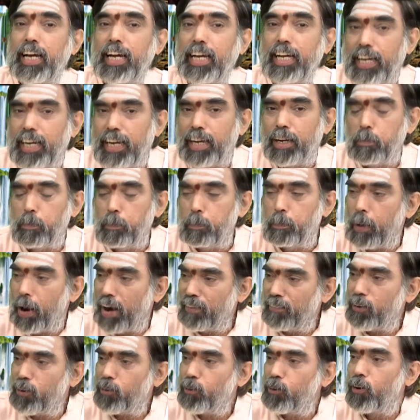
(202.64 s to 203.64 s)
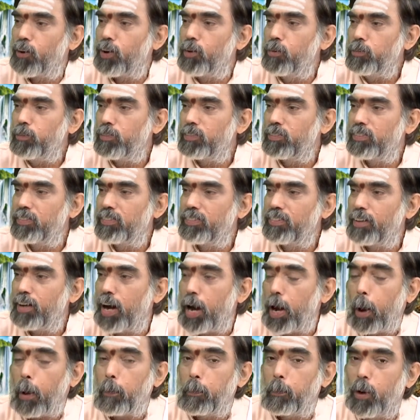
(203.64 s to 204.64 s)
ఈ భవరోగం
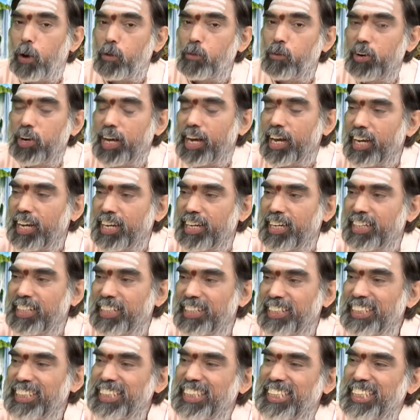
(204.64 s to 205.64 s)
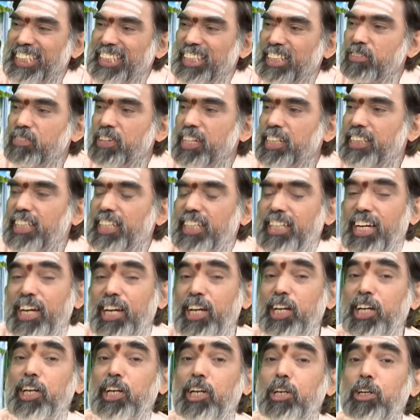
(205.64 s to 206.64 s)
ఆ భవుడే తీసివేసి
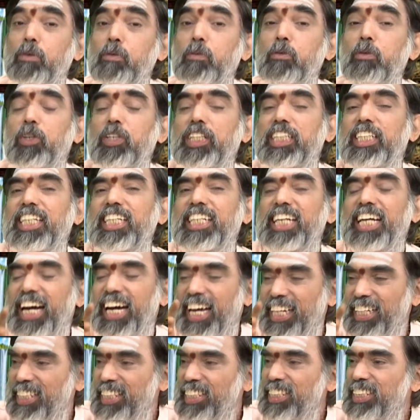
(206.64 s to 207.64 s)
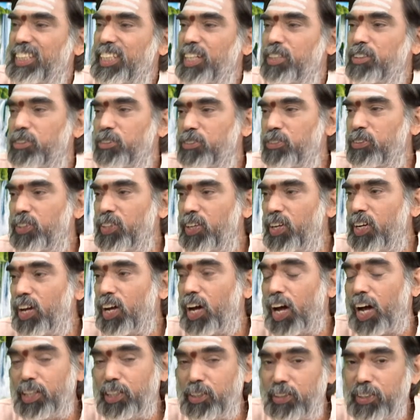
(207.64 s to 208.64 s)
నీకు ముక్తిని అందిస్తాడు
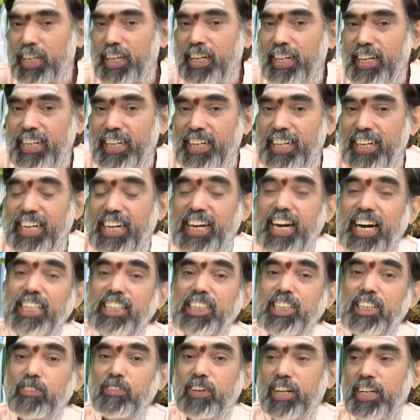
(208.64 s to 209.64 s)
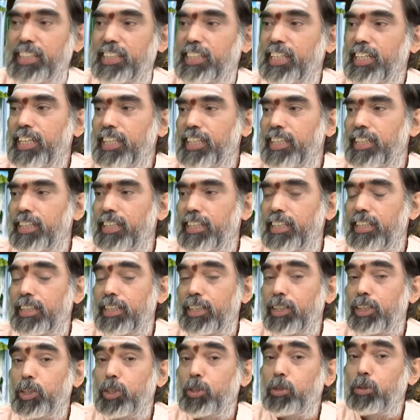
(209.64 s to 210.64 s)
అందుకే కాశీ వెళితే
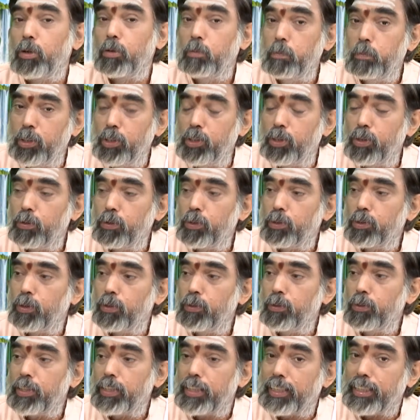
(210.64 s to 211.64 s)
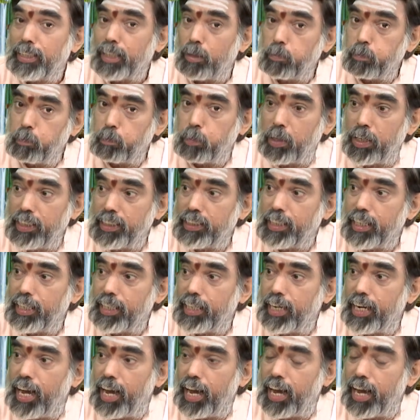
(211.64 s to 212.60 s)
తొమ్మిది రోజులు తప్పనిసరిగా